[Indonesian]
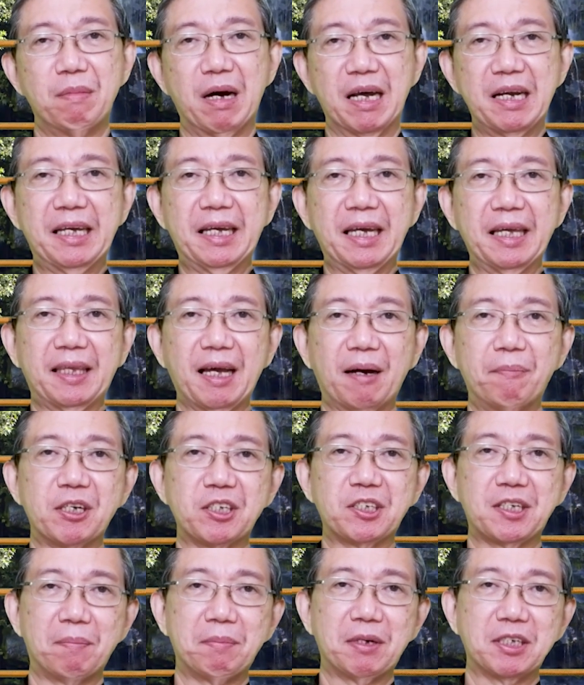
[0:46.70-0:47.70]
Mari kita
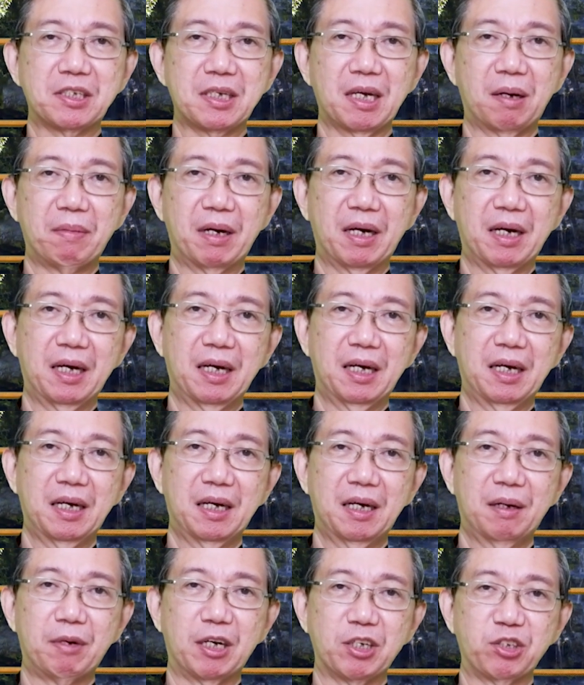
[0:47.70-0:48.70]
bersama-sama
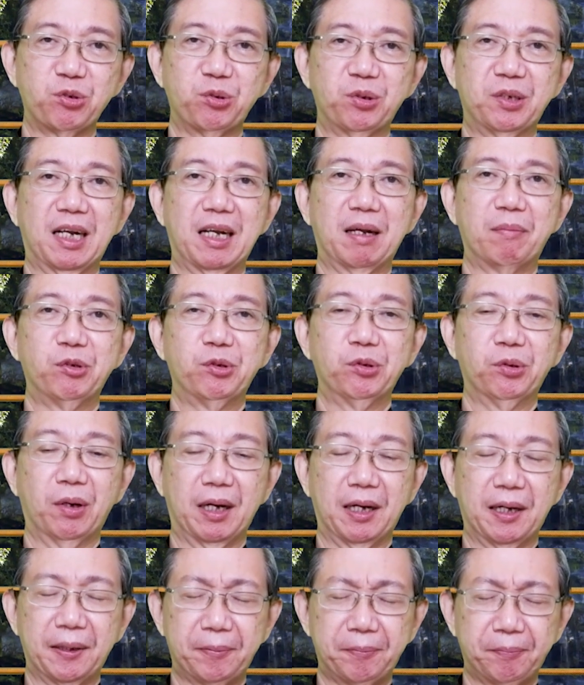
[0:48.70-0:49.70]
masuk dalam
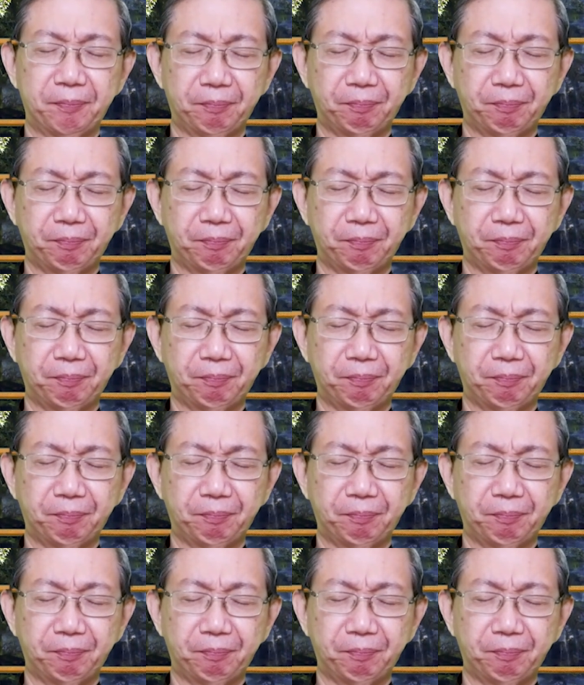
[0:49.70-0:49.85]
doa.